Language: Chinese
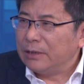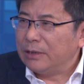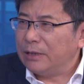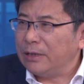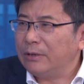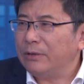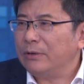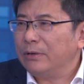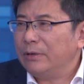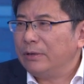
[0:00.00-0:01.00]
能够
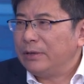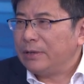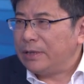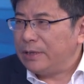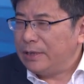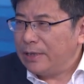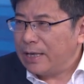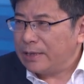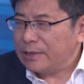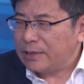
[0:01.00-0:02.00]
体
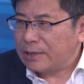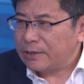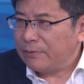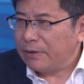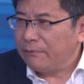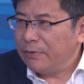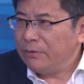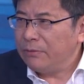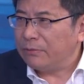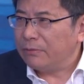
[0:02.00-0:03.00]
验日常生活的
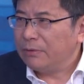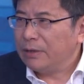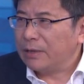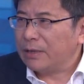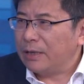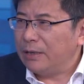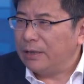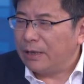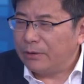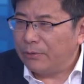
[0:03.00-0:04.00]
温度。更
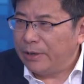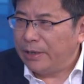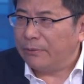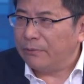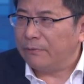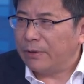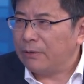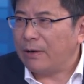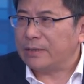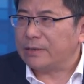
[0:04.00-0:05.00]
能够领悟文化